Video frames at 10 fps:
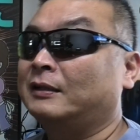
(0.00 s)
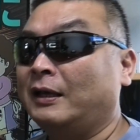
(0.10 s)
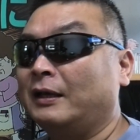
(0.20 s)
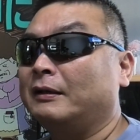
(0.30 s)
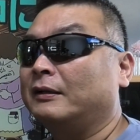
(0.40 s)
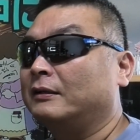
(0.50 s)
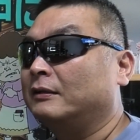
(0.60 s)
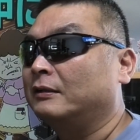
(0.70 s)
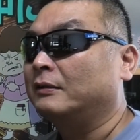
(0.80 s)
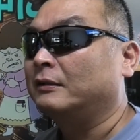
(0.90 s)
え
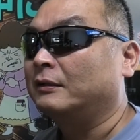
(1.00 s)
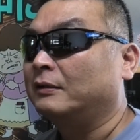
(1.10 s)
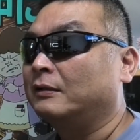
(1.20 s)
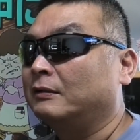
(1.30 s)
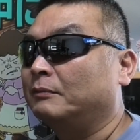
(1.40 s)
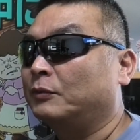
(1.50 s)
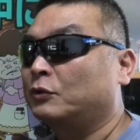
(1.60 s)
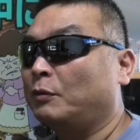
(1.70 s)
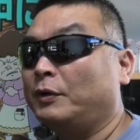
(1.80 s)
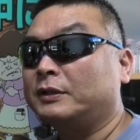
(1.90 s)
う
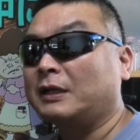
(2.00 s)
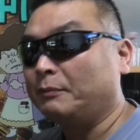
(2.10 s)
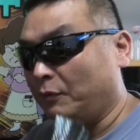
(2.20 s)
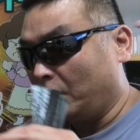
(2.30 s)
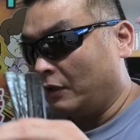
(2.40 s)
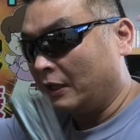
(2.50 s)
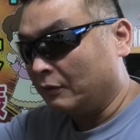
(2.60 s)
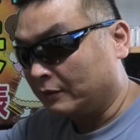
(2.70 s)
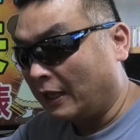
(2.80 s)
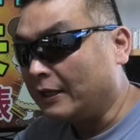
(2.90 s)
ともちゃんもあ
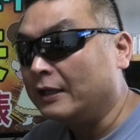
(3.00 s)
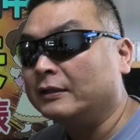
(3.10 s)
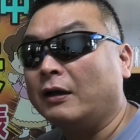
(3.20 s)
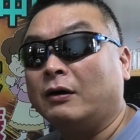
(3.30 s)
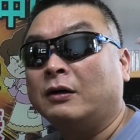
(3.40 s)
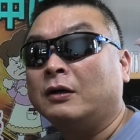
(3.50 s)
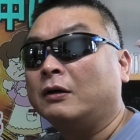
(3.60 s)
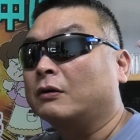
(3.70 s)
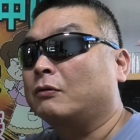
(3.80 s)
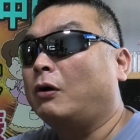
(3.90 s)
の大変だよ
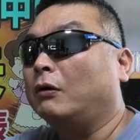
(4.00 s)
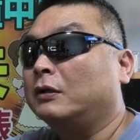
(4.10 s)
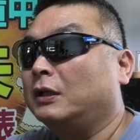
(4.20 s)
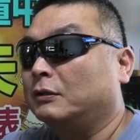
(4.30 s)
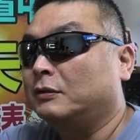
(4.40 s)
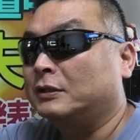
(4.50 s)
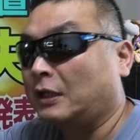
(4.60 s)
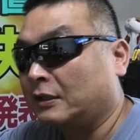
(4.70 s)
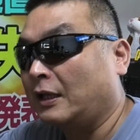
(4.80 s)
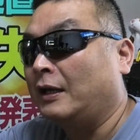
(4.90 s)
コーヒー吹い
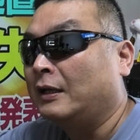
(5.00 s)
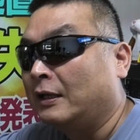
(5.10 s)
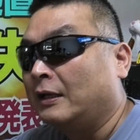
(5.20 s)
ちゃって